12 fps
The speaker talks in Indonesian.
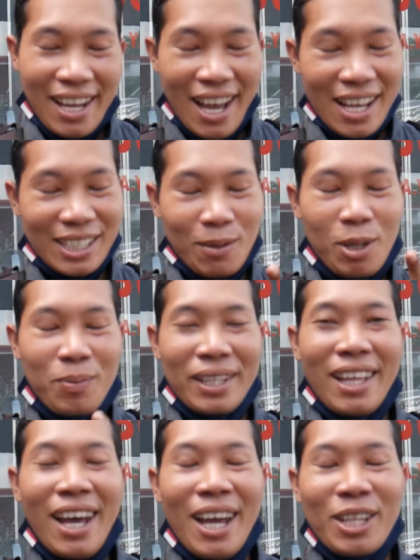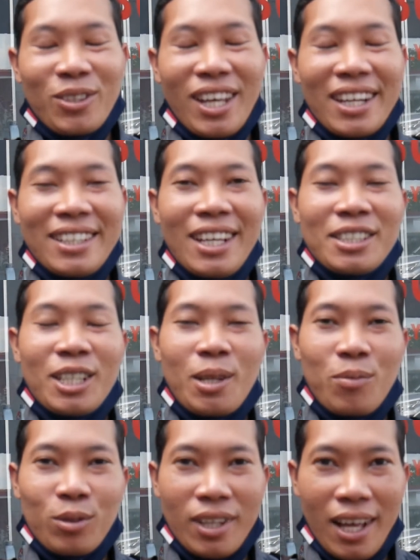Nah, sahabat beta, itu tadi hasil
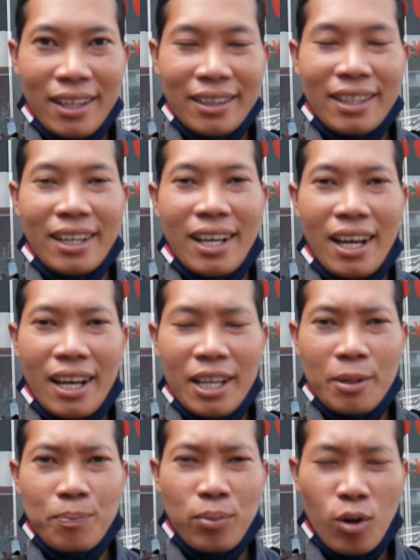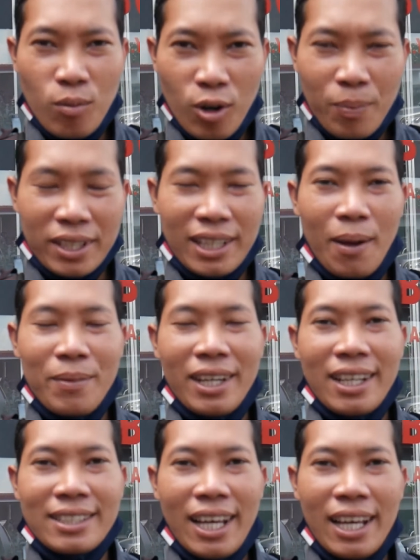liputan terkait promo
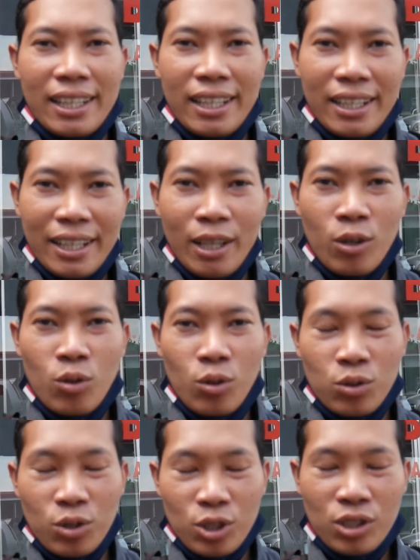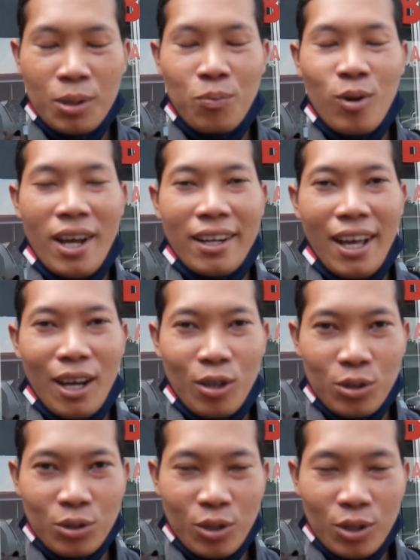Pertamina saat ini khusus di bulan
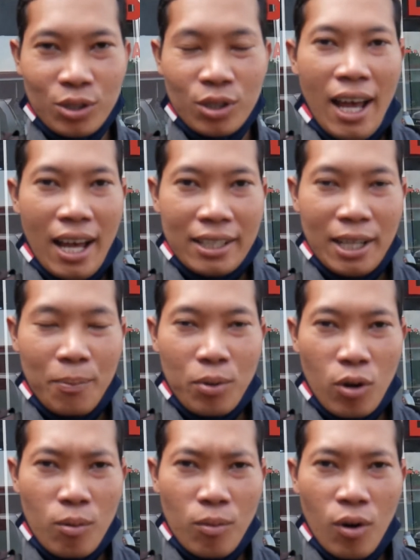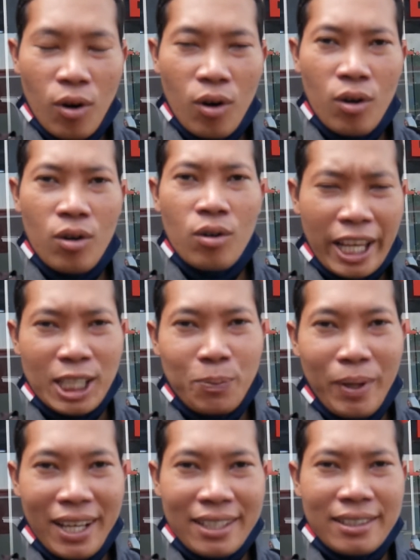Agustus ada promo
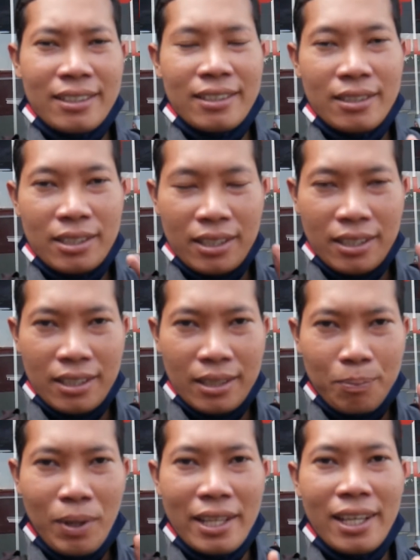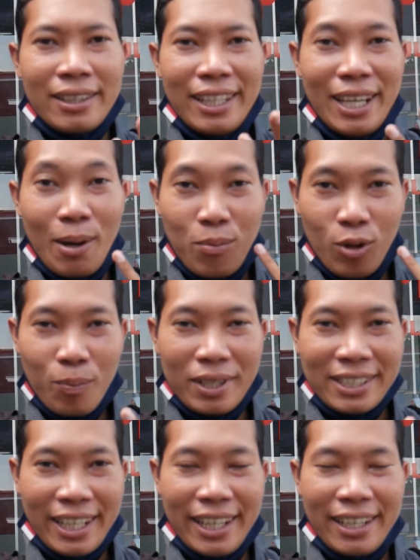cashback sebanyak
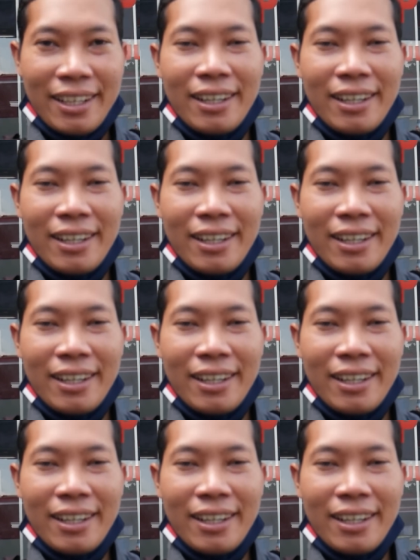30%.